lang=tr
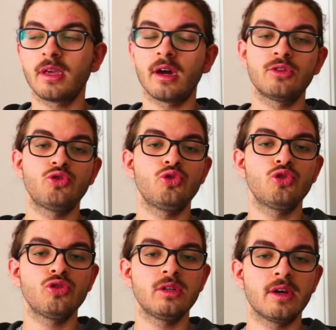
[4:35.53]

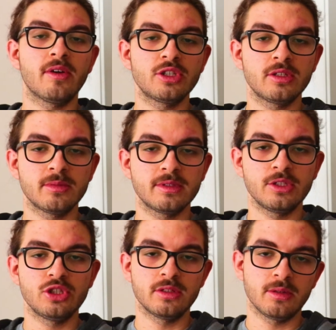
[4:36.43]
Atatürk'ün yavaşlaması
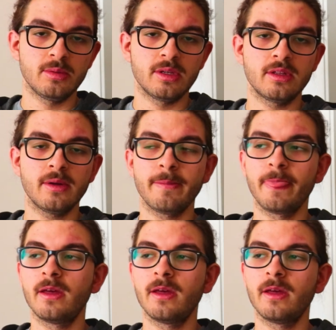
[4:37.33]
için tabii ki de